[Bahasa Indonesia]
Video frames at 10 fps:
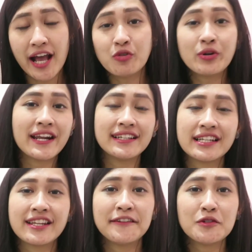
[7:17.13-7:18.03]
aku
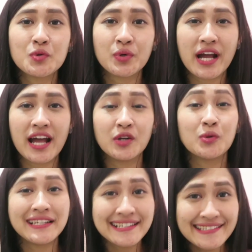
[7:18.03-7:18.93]
karakternya itu suka
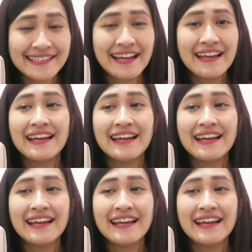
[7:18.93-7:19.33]
nulis